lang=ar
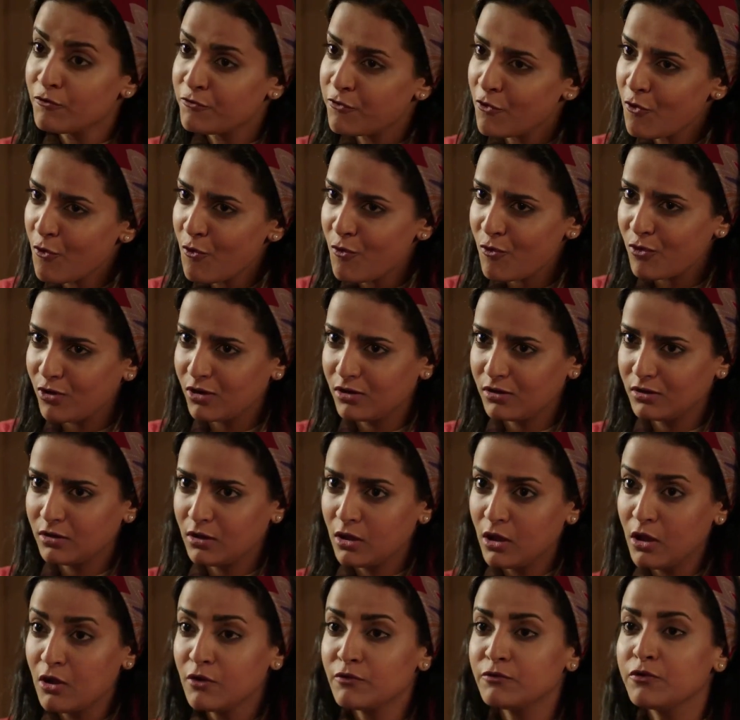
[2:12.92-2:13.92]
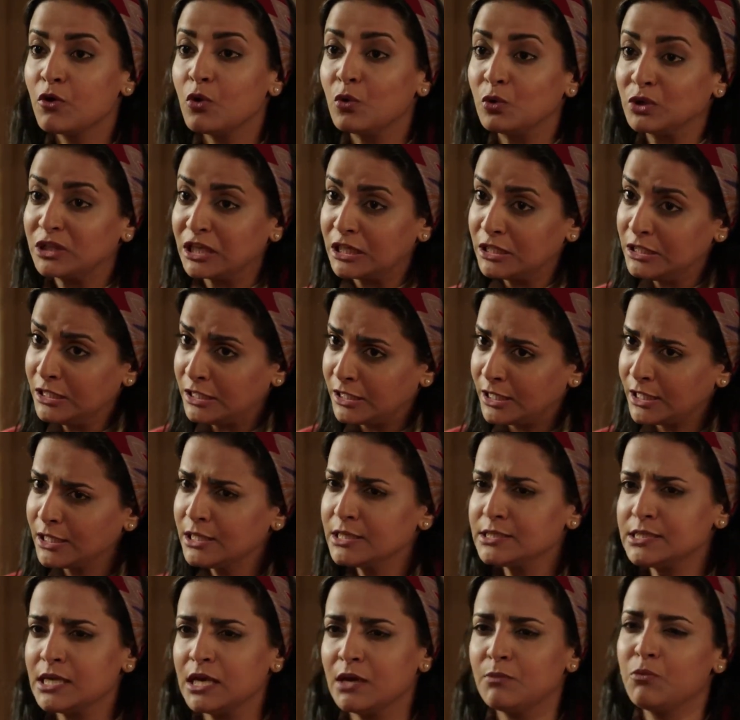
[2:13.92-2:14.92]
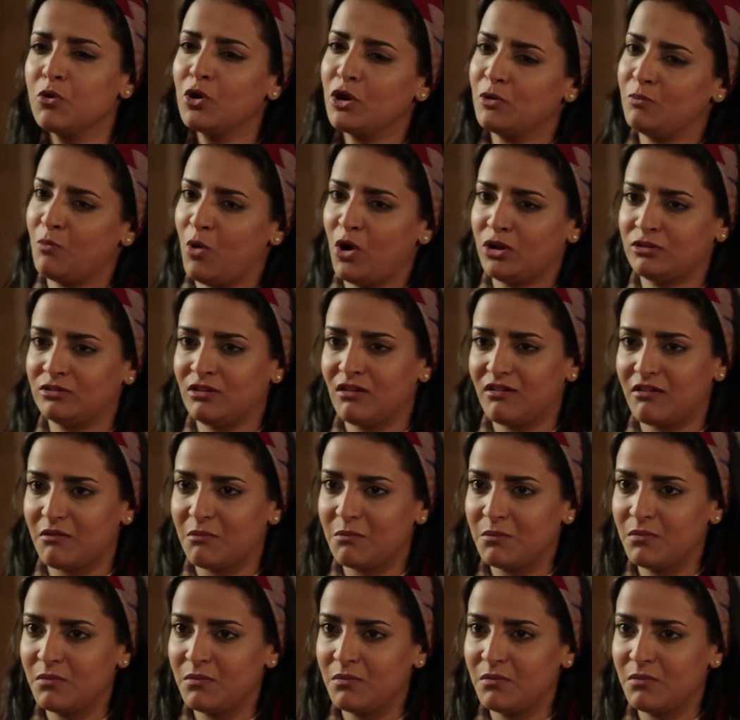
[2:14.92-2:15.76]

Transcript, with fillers: فوق فوق وتعدل كده زي ابوك المحترم